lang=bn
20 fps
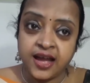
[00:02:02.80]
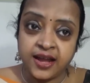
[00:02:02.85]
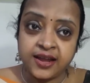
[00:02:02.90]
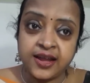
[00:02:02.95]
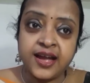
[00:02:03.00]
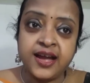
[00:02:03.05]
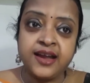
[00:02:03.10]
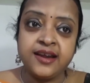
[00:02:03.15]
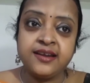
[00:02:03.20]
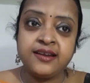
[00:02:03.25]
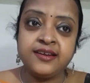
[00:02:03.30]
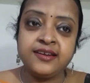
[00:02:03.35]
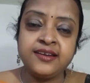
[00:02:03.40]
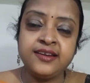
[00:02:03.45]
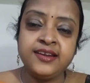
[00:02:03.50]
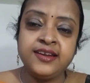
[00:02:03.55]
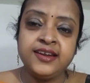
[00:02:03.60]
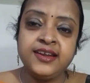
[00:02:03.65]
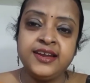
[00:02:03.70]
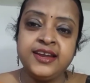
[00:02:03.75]
থাকার
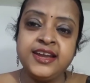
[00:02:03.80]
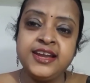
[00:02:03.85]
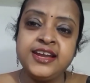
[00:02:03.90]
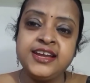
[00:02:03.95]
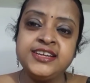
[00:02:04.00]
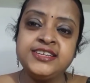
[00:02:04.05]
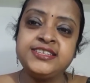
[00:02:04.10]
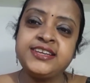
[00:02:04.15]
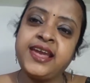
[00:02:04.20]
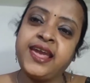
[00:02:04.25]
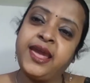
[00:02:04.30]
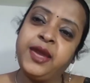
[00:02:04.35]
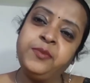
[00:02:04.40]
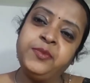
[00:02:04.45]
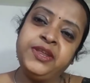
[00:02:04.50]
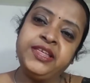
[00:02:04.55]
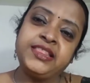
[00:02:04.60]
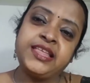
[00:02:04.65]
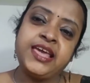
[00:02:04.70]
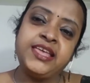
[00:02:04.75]
সে
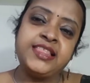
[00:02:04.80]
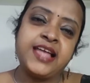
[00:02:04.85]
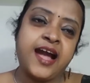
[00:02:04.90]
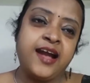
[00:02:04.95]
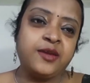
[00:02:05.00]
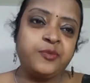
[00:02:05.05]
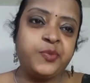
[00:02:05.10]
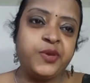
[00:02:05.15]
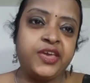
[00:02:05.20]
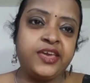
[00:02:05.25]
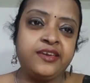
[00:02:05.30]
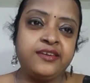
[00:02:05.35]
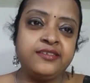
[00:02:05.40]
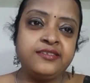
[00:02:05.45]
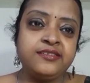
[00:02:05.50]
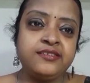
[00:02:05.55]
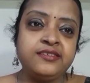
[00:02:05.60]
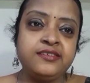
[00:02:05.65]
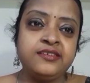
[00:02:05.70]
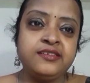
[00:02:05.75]
এমনিতেই থাকবে
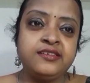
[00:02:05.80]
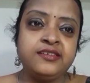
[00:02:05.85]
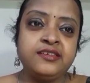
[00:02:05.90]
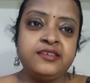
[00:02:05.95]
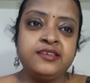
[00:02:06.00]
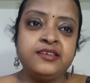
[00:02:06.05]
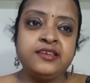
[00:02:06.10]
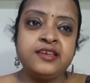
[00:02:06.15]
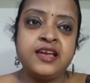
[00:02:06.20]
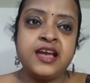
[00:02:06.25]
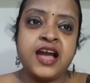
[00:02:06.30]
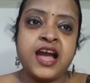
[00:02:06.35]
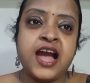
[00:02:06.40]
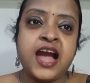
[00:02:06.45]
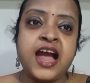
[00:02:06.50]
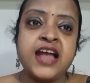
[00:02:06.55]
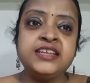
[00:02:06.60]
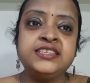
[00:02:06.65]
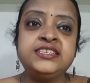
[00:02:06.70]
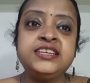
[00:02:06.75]

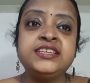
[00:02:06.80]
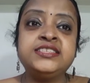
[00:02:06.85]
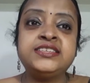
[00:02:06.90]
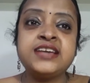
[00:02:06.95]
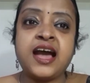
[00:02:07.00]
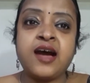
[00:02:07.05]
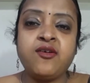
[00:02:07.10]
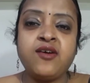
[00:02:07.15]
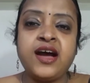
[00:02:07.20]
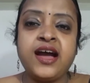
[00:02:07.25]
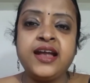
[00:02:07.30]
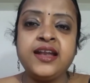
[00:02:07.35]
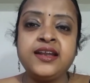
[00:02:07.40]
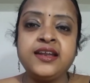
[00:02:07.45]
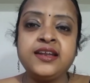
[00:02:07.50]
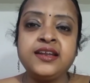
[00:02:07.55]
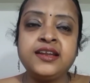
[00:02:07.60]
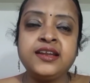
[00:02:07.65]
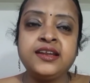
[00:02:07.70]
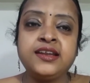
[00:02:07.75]
আর যে যাওয়ার
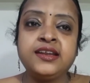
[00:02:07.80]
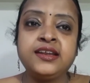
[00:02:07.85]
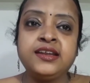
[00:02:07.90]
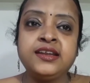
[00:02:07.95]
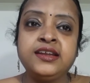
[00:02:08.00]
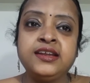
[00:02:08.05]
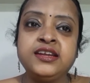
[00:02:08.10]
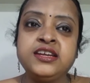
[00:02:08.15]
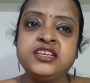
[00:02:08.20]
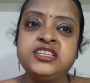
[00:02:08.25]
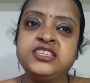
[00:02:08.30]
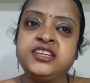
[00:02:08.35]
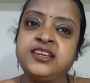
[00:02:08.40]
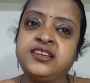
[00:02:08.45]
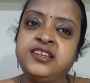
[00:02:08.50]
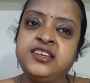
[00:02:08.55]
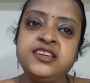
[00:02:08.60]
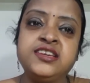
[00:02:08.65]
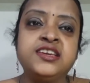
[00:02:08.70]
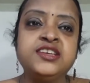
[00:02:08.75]
সে
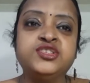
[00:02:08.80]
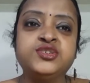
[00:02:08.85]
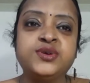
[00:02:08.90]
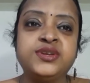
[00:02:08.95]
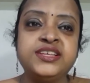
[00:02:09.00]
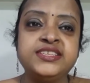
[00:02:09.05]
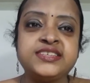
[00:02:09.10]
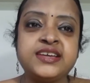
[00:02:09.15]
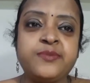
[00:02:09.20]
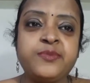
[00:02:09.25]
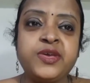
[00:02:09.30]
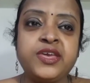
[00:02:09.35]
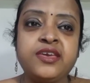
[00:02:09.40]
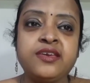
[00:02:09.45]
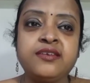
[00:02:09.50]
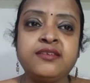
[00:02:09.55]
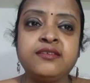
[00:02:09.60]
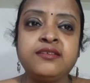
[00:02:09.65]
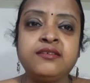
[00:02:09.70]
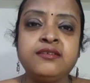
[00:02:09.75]
ঠিকই চলে যাবে
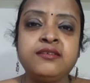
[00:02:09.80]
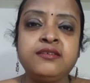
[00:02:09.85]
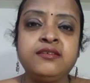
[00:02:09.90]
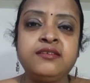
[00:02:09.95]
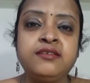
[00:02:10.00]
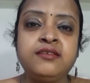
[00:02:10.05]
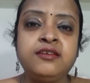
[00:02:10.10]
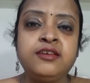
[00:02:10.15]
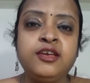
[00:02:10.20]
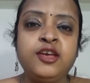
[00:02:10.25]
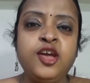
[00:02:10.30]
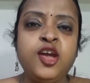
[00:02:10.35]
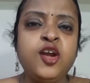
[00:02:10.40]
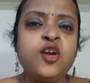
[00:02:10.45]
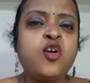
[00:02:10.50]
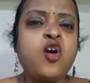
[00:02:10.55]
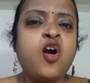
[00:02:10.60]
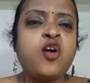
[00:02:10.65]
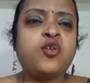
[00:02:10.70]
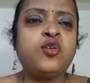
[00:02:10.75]

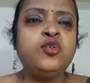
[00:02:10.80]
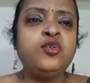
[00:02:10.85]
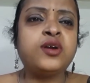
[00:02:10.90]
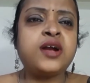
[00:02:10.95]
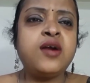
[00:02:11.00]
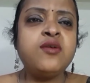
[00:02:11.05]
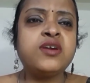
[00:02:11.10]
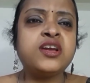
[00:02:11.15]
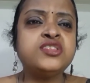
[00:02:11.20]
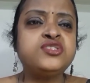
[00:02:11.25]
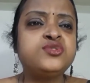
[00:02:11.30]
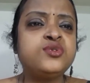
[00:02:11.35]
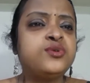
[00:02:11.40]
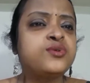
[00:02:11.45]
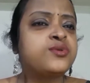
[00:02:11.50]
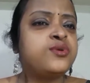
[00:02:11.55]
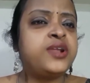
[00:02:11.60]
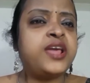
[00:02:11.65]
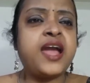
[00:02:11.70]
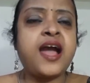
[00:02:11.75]
কখনো কাউকে জোর
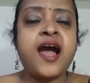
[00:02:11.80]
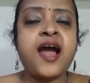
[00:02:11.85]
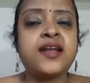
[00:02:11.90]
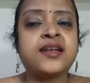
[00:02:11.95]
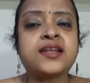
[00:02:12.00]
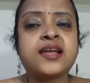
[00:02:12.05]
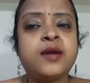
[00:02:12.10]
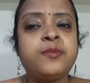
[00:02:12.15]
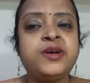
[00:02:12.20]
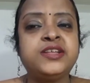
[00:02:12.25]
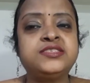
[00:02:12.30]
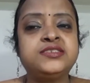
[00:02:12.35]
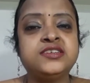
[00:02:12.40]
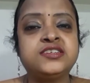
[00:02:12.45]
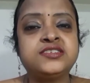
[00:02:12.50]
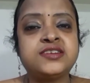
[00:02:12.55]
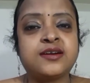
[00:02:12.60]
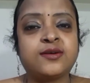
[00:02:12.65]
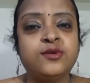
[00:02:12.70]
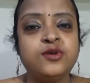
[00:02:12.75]
করে আটকাবার
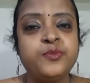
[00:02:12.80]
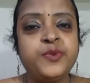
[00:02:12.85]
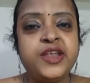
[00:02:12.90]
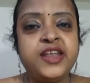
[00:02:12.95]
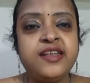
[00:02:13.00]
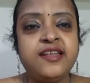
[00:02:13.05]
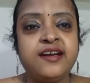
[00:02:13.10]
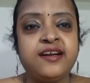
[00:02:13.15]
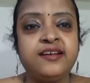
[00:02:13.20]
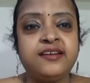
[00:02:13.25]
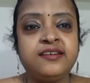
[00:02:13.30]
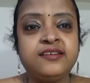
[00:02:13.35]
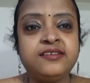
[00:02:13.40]
চেষ্টা করবেন না